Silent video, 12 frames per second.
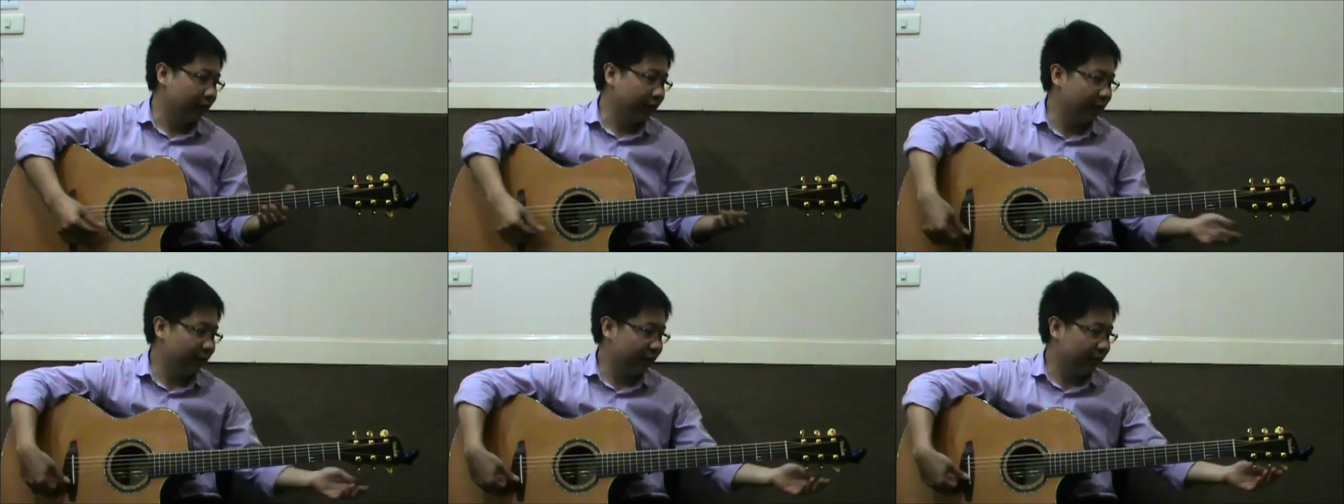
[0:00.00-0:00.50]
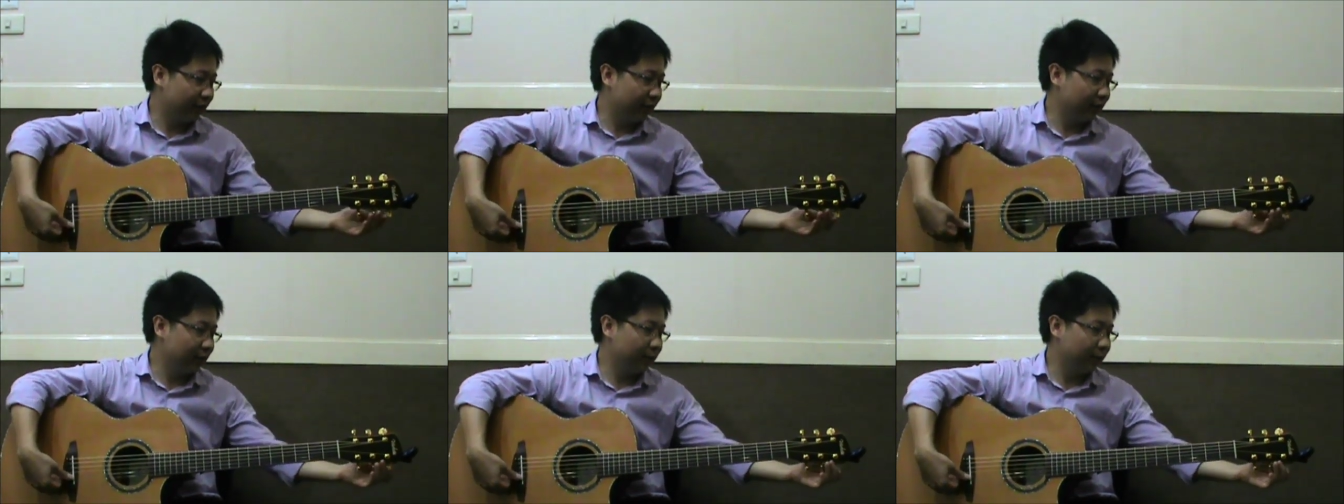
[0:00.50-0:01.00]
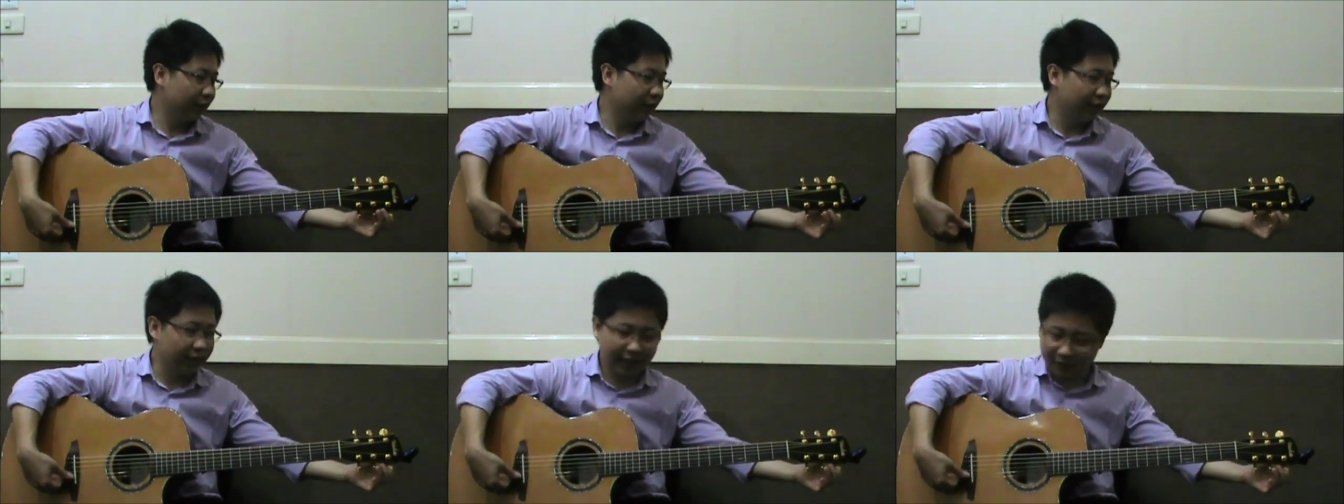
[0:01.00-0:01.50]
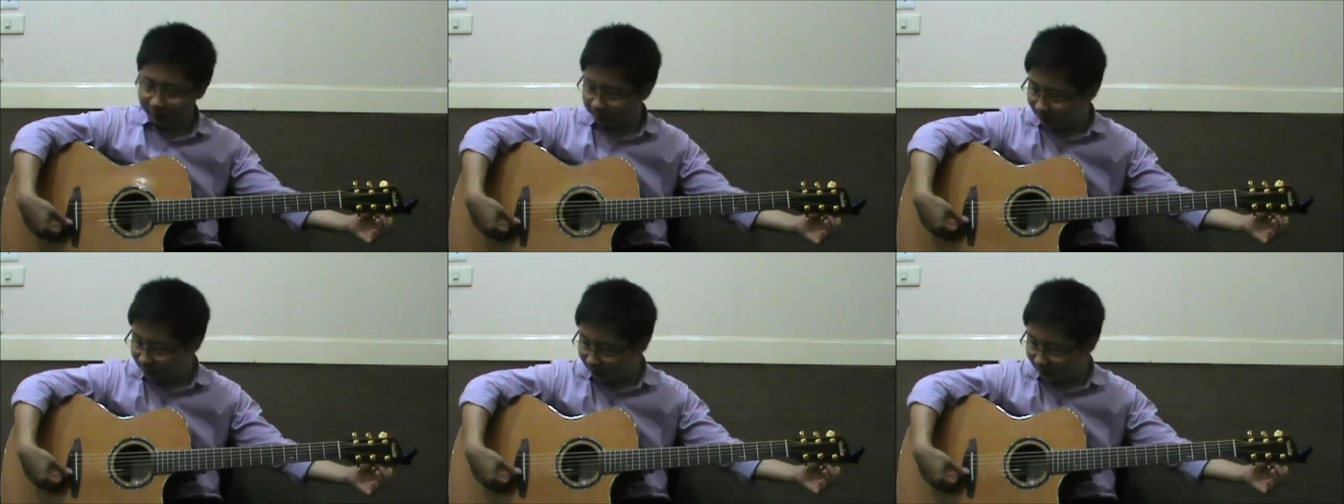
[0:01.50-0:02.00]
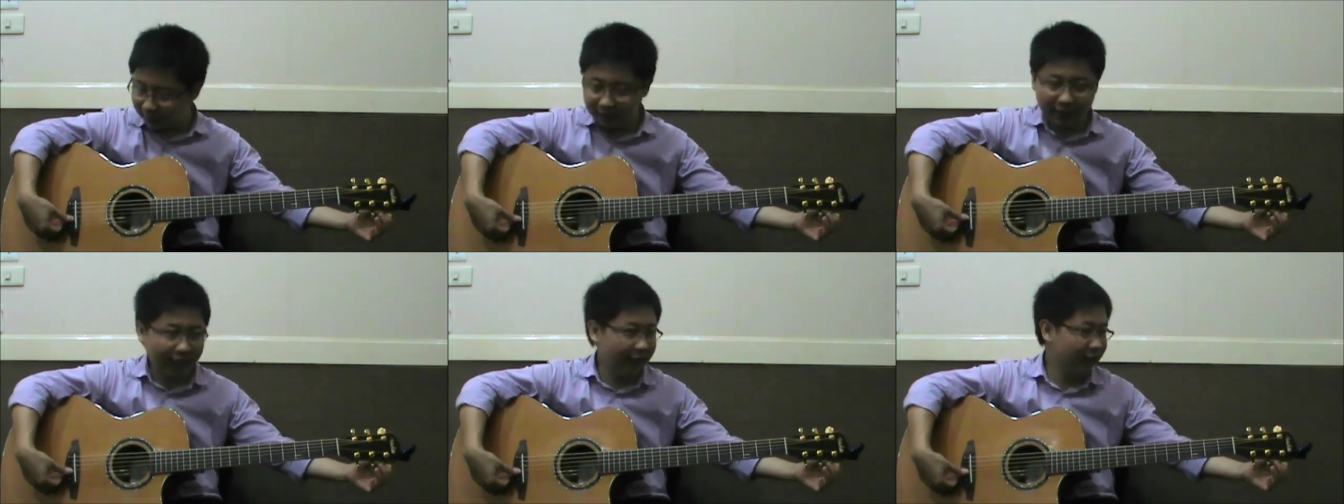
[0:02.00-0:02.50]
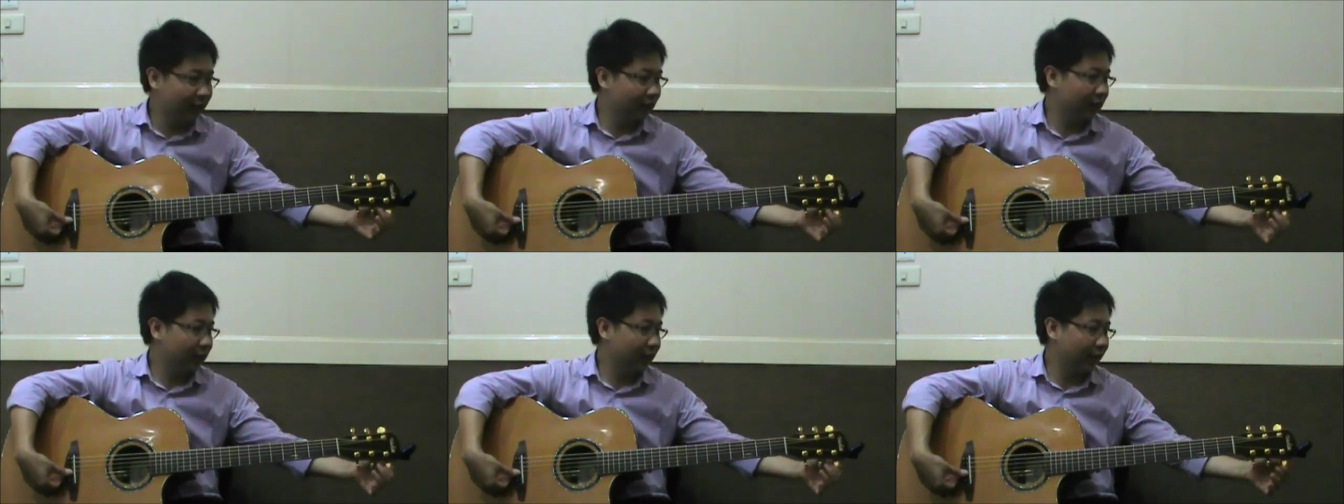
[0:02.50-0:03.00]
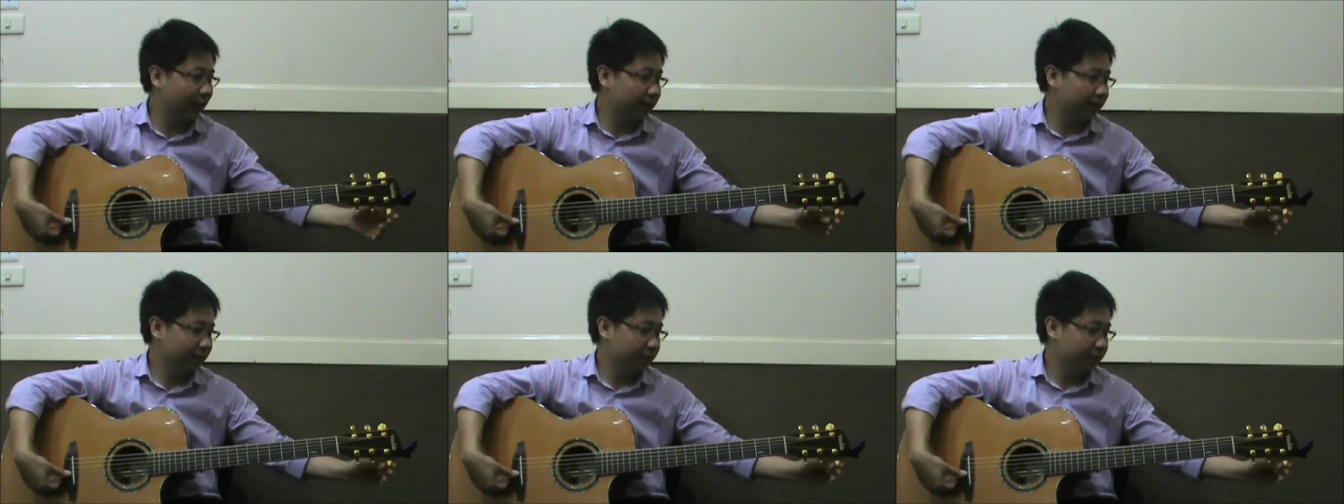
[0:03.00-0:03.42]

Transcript: ให้มันพอดีนะครับก็จะเล่นได้ง่ายขึ้นนะครับ